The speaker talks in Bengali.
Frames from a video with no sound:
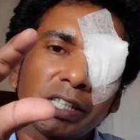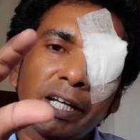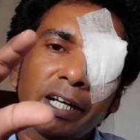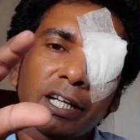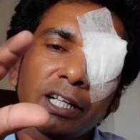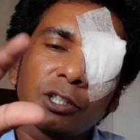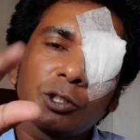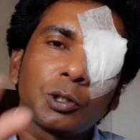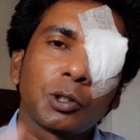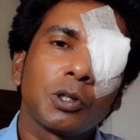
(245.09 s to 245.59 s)

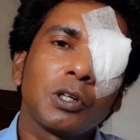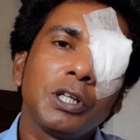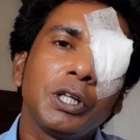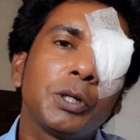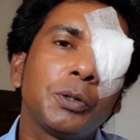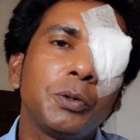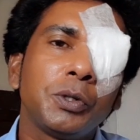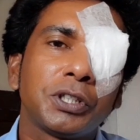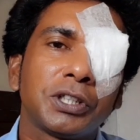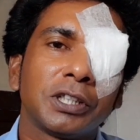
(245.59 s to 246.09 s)
একটা ছোটো
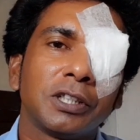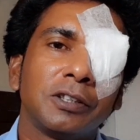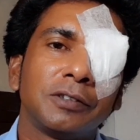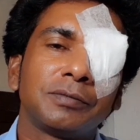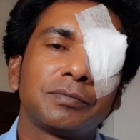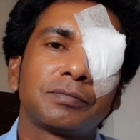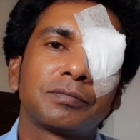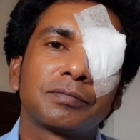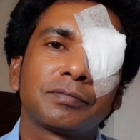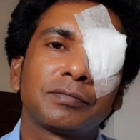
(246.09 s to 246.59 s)
লিকুইড ছিল
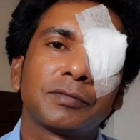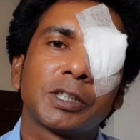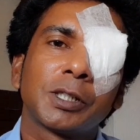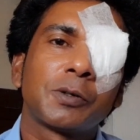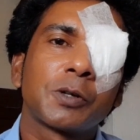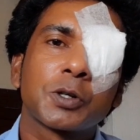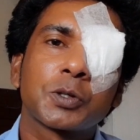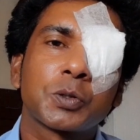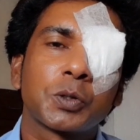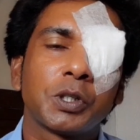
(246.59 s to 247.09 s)

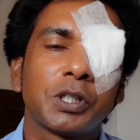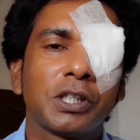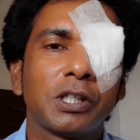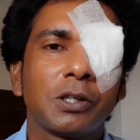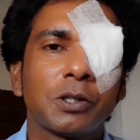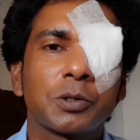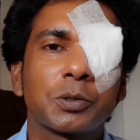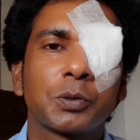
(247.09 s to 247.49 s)
আমাকে শুয়ে দিল